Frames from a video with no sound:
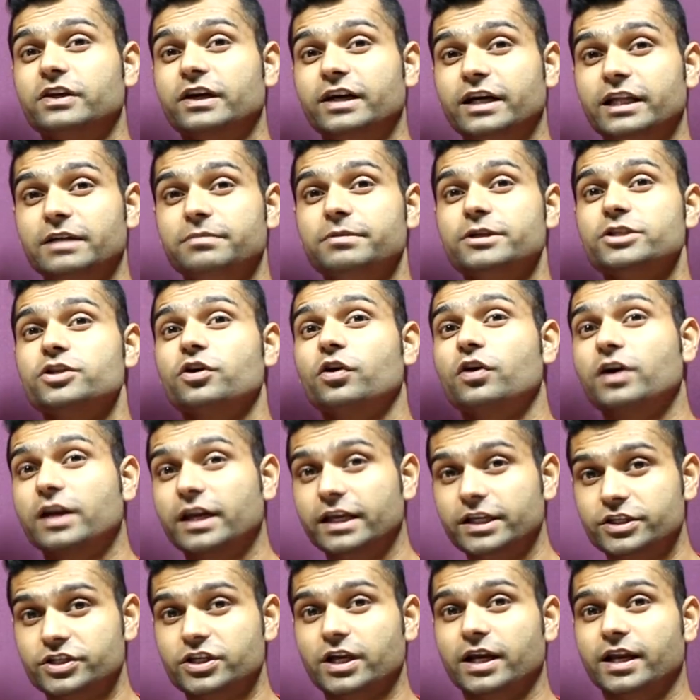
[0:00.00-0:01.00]
3D में जो
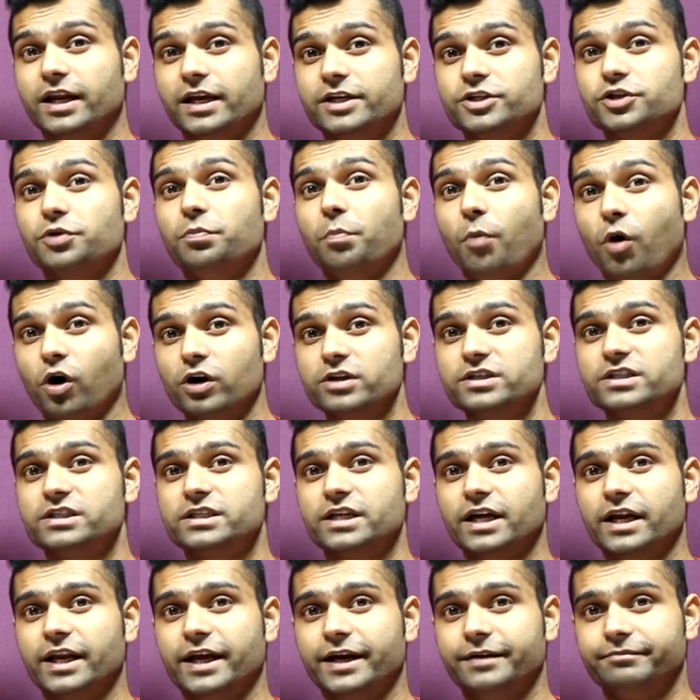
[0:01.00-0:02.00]
क्रीचर है जो
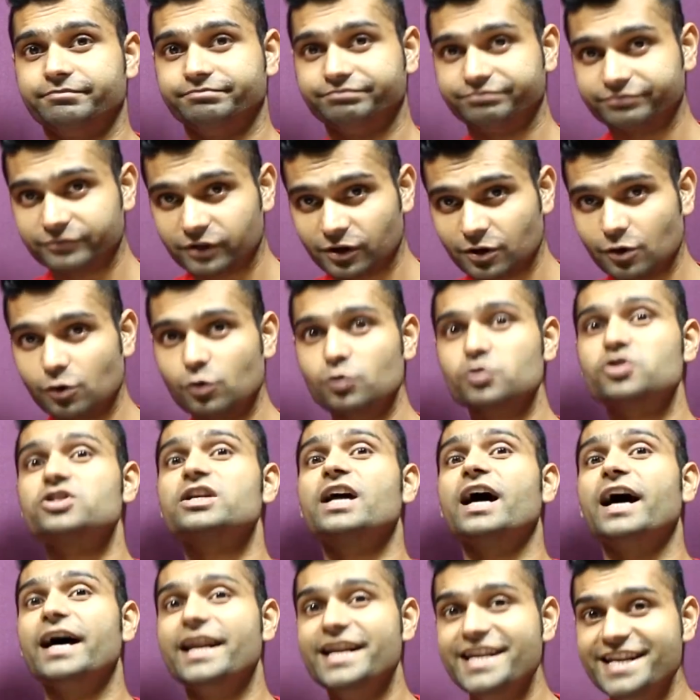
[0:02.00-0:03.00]
मॉन्स्टर है
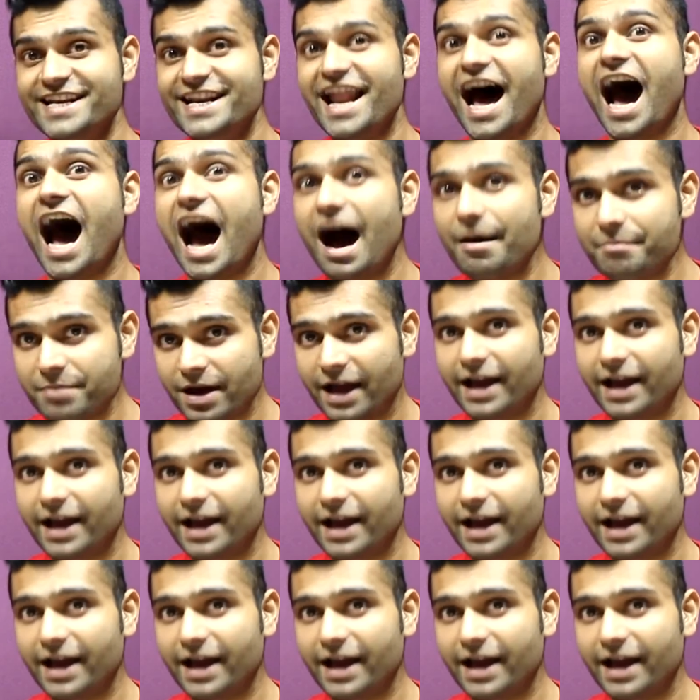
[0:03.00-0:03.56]
उसका नाम